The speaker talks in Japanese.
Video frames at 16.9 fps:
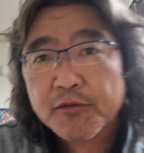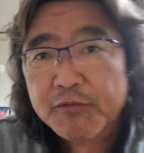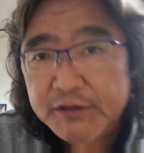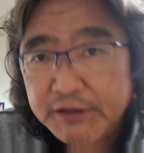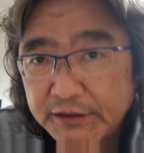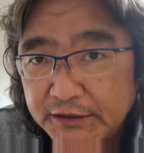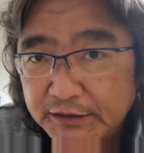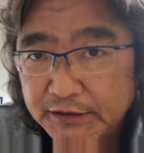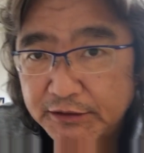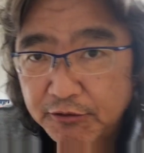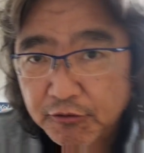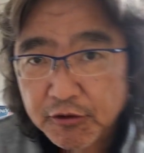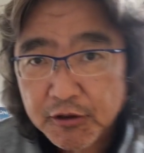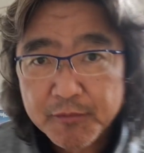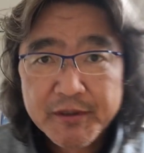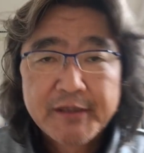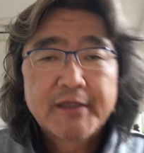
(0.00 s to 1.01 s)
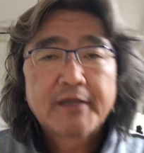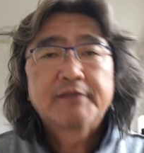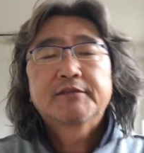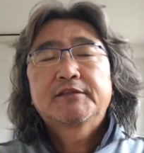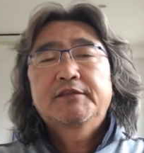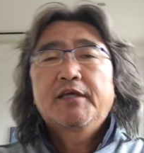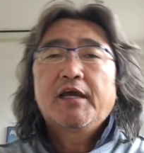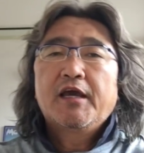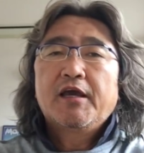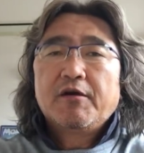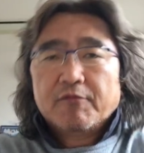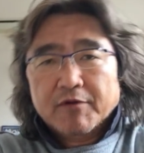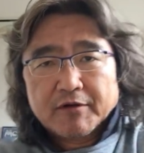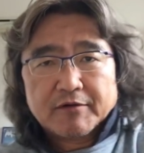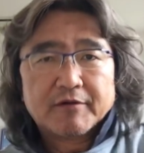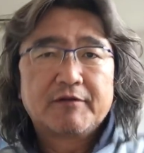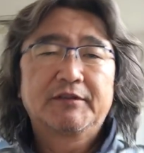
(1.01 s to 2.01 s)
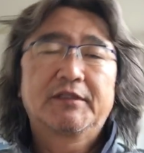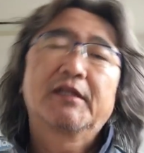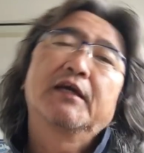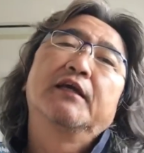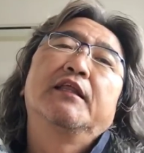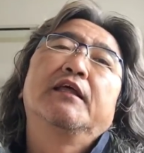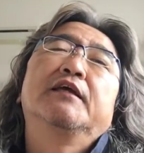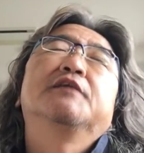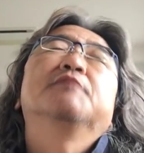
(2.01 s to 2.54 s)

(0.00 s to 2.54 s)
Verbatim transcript: 今日も一日どんどん3つ外してワクワクだらけで